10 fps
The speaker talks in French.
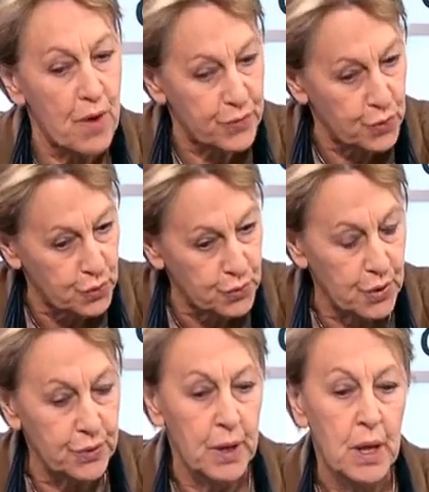voir ce que
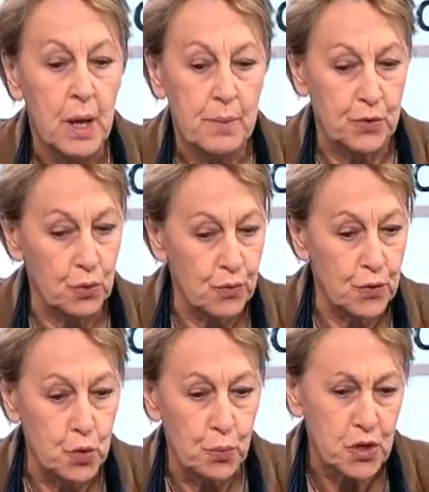donne, bien sûr, le
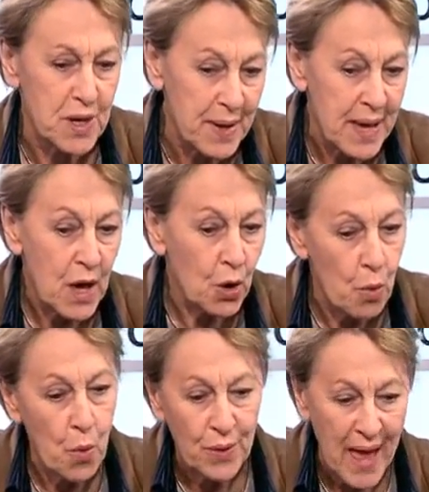vote du projet, mais
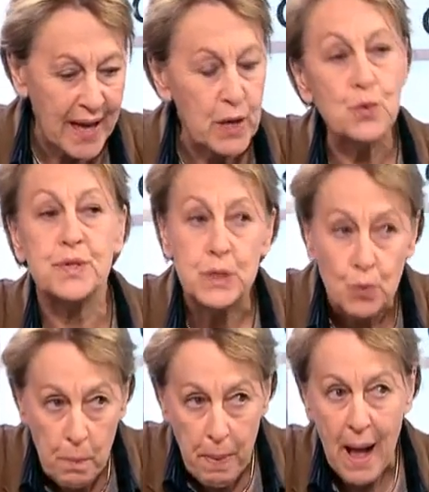comment on a réussi
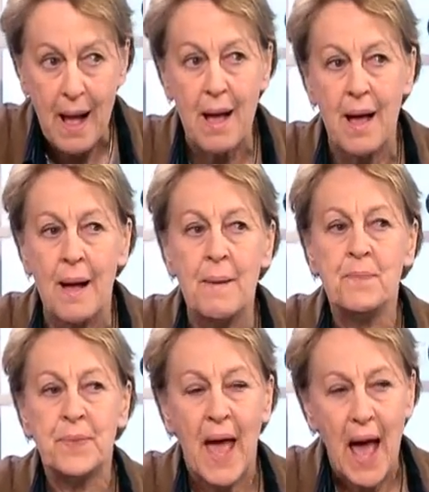ou pas à,
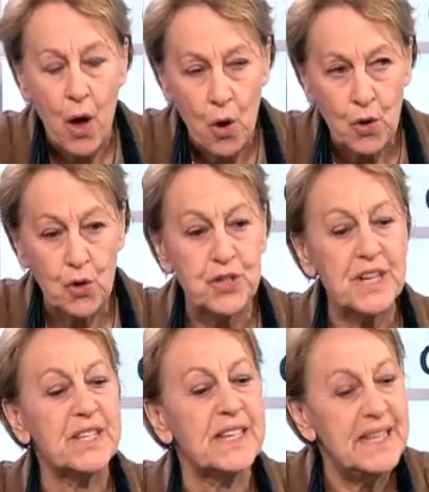à
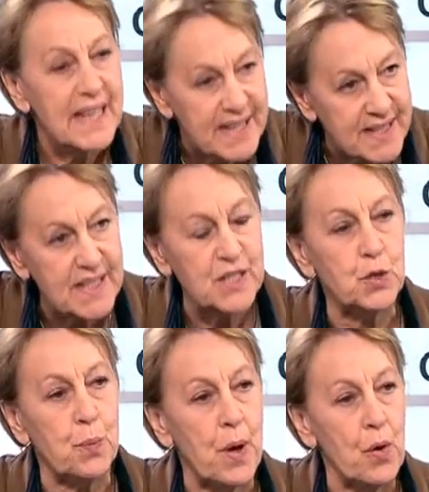enclencher ce qui
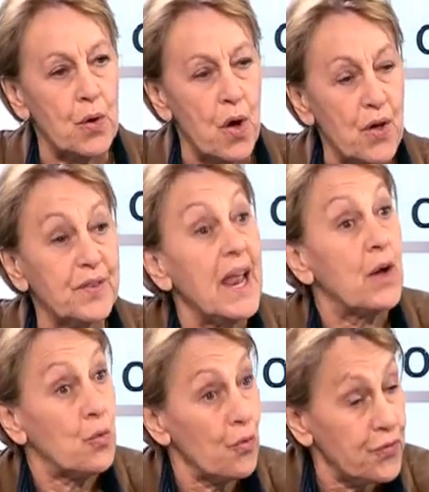n'existe pas encore, c'est
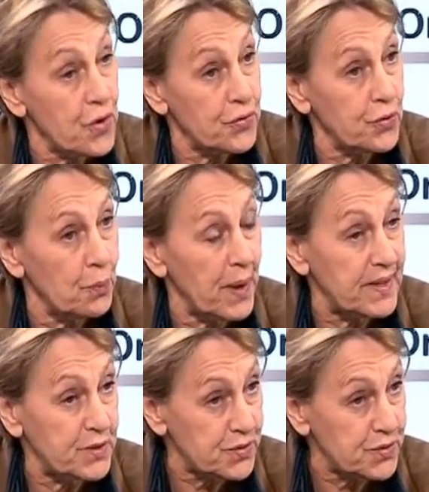la confiance dans le Parti mhm.